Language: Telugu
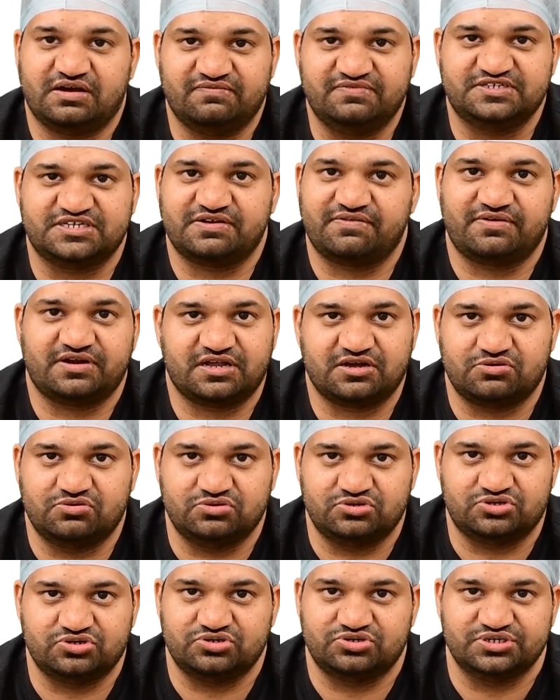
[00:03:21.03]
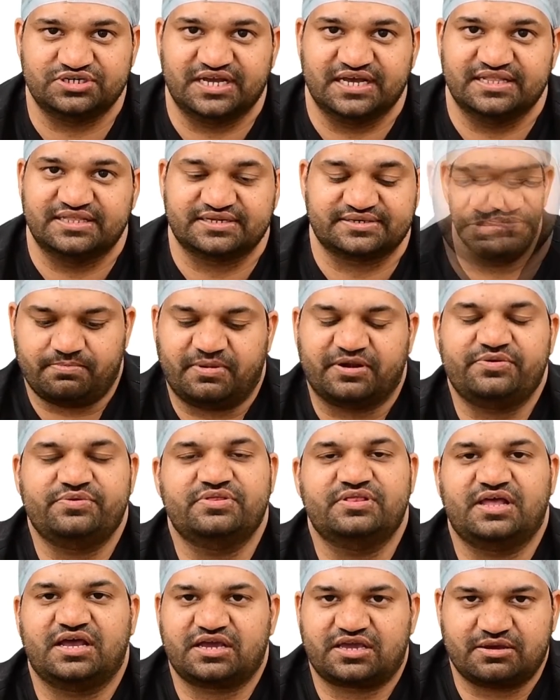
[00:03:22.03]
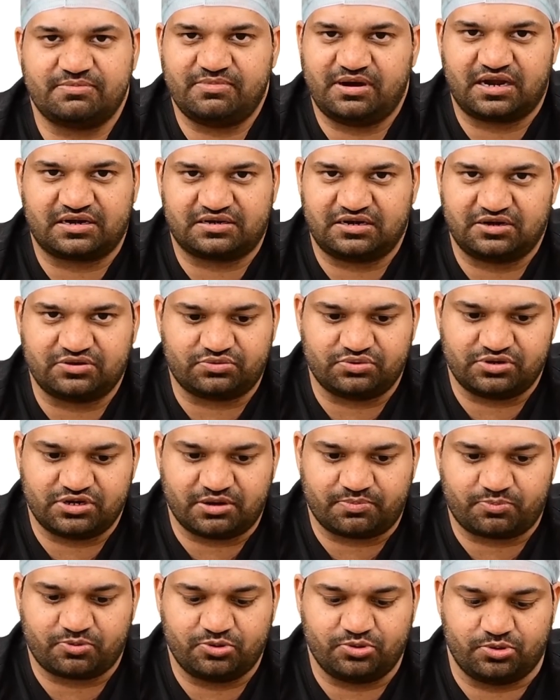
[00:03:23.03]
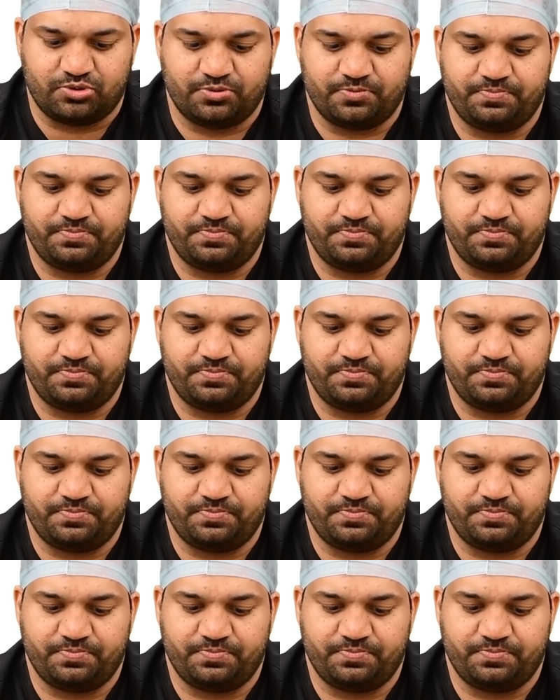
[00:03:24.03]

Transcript: విజయవాడ గుంటూరు టుగెదర్ మనం ఇందాకే మాట్లాడుకున్నప్పుడు